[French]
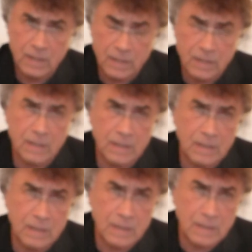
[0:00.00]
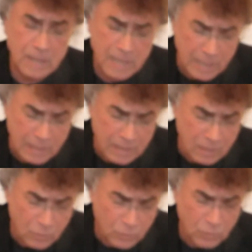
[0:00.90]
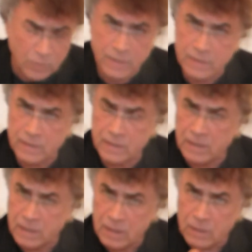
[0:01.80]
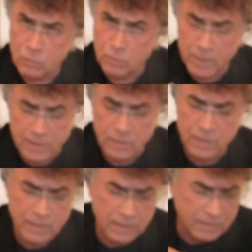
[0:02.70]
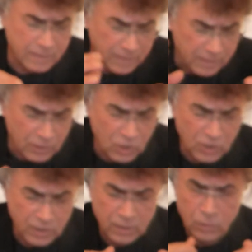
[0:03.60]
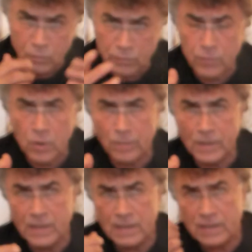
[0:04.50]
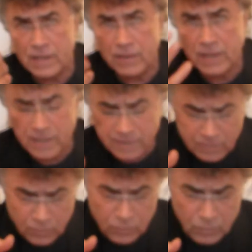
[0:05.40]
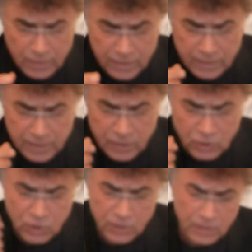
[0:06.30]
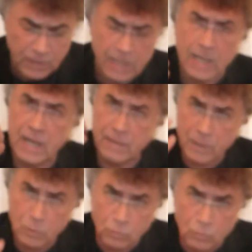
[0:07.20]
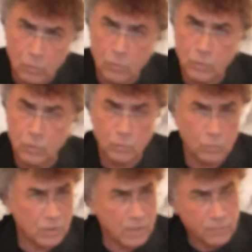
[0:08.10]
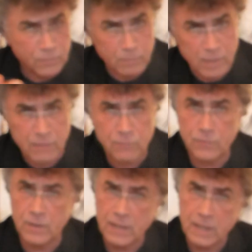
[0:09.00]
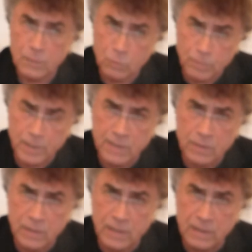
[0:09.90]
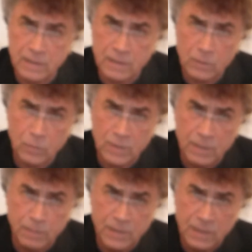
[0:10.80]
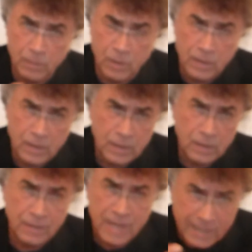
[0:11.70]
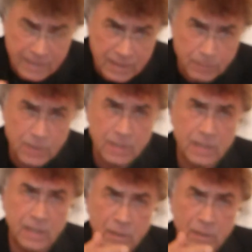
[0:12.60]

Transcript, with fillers: euh, à l'autorité, une personnalité rigide, conformiste, avec un sens de la hiérarchie, avec une culture du chef, bref, une personnalité susceptible d'accepter